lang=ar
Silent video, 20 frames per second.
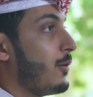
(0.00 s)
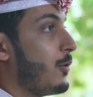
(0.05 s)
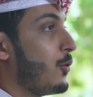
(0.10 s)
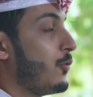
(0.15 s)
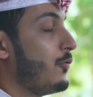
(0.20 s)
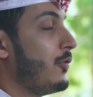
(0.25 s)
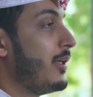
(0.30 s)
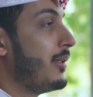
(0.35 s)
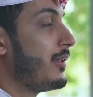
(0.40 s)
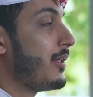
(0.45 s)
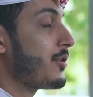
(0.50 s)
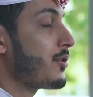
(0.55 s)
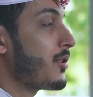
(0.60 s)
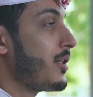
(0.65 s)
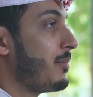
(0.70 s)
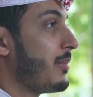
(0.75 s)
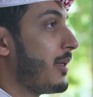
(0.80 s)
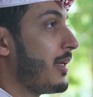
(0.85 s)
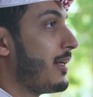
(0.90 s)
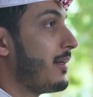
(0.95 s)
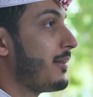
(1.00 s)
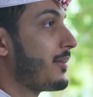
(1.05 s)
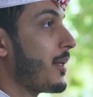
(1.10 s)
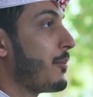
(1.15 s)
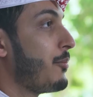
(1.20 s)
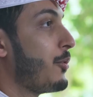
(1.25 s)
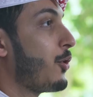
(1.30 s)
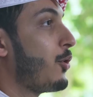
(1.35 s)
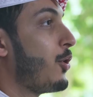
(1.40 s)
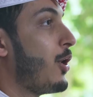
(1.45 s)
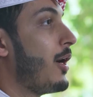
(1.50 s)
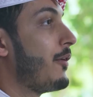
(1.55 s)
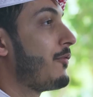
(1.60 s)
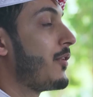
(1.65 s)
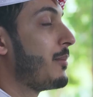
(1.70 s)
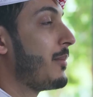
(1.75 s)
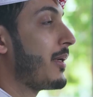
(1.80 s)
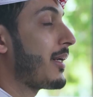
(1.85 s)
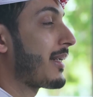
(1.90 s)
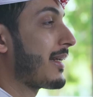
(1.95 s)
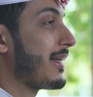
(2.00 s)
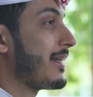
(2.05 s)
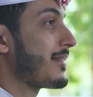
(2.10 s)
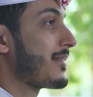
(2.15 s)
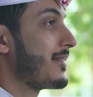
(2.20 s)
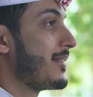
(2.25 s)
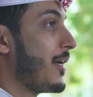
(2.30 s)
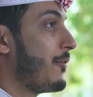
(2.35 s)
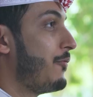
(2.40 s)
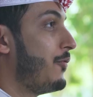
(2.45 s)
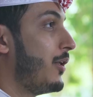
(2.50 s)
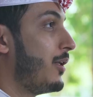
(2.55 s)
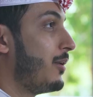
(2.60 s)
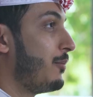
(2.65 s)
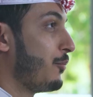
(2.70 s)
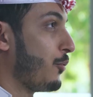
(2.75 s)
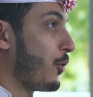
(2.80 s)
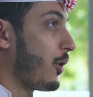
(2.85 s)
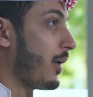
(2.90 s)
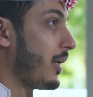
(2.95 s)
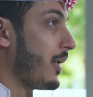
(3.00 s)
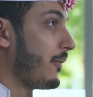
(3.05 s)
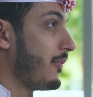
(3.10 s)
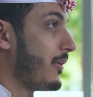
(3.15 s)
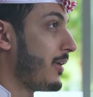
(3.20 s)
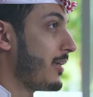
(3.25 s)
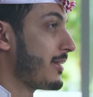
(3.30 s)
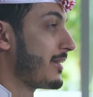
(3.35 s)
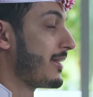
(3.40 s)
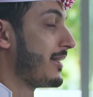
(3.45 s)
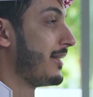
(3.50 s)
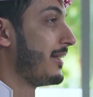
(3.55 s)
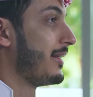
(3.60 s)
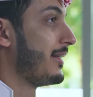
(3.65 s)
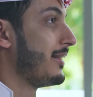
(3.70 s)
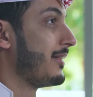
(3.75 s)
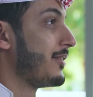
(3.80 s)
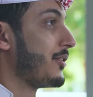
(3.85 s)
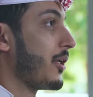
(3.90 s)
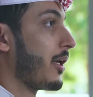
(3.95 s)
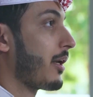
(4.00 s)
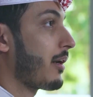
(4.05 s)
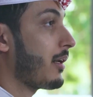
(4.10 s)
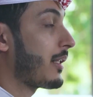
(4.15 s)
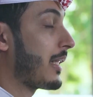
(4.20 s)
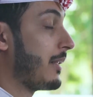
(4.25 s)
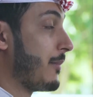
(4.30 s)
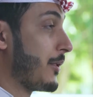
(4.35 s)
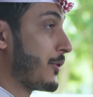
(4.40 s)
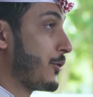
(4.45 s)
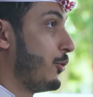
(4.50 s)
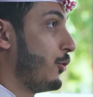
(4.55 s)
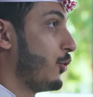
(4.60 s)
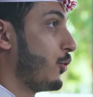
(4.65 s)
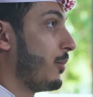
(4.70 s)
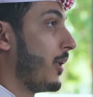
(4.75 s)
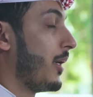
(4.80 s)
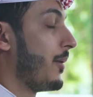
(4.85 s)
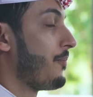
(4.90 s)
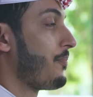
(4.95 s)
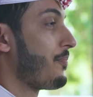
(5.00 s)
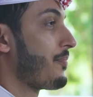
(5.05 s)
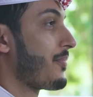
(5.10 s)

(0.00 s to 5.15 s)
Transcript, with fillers: وفي تجربة طبقوها في مركز دفع مخالفات السيارات المسحوبة